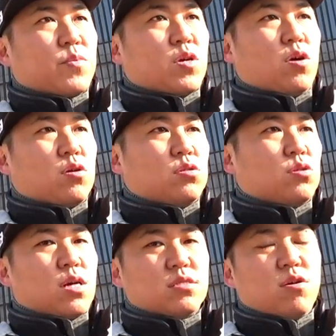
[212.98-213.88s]
걸어서
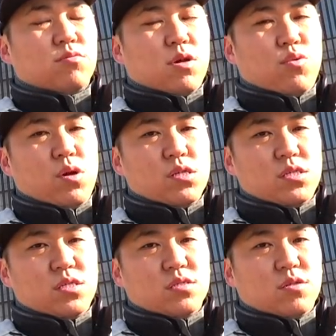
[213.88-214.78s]
가는 것보다
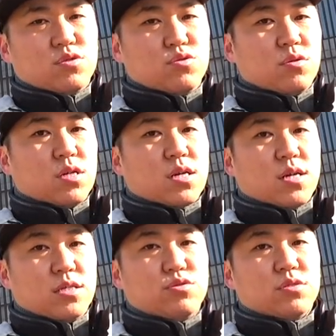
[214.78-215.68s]
훨씬 더 수월하게
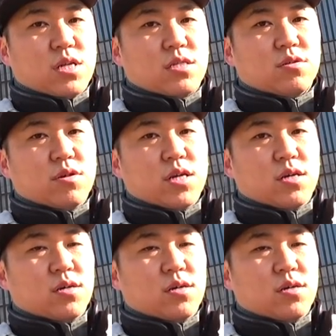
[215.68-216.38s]
갈 수 있다는 거예요.